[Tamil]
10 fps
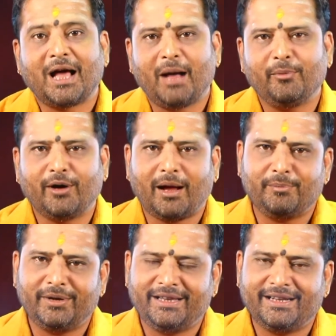அப்போது
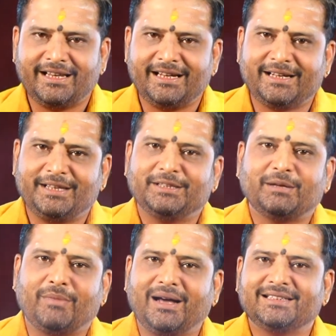அப்படி இருக்கின்ற இந்த
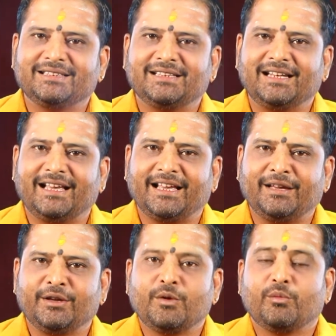மாதத்தில்
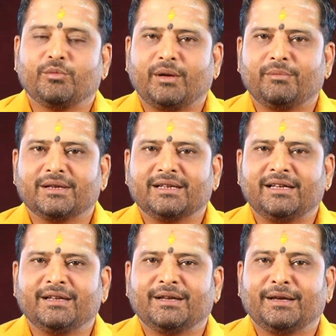நம்மளுக்கு
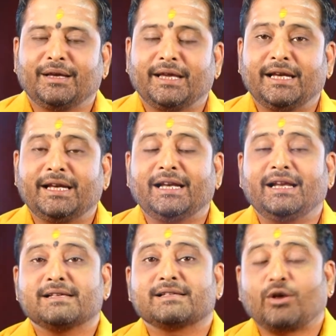
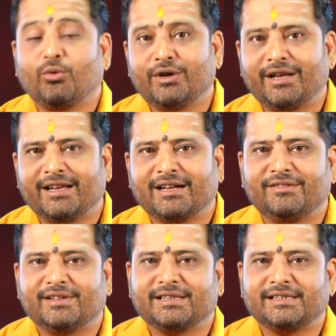என்னென்ன
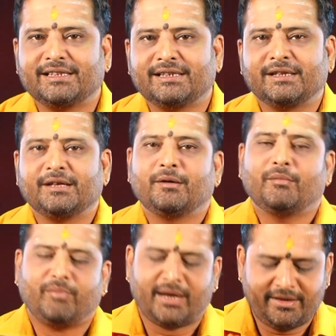சௌகரியங்கள் வருது
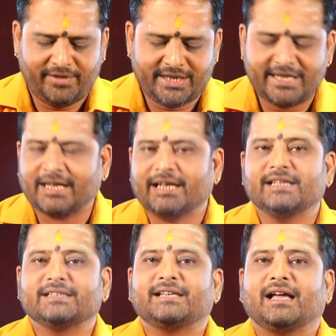பண
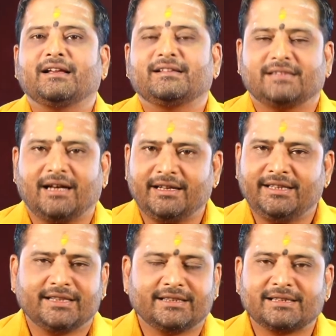விஷயங்கள் தன
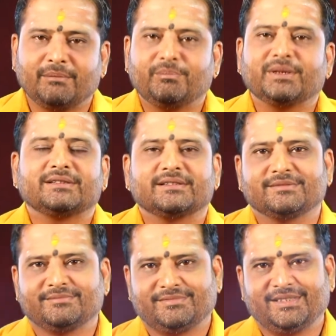தானியங்கள் சம்பத்து
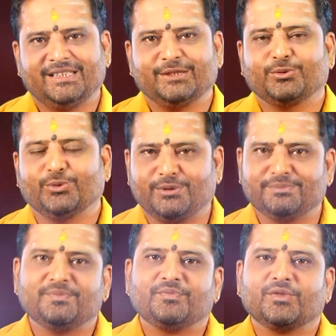இது கூடும்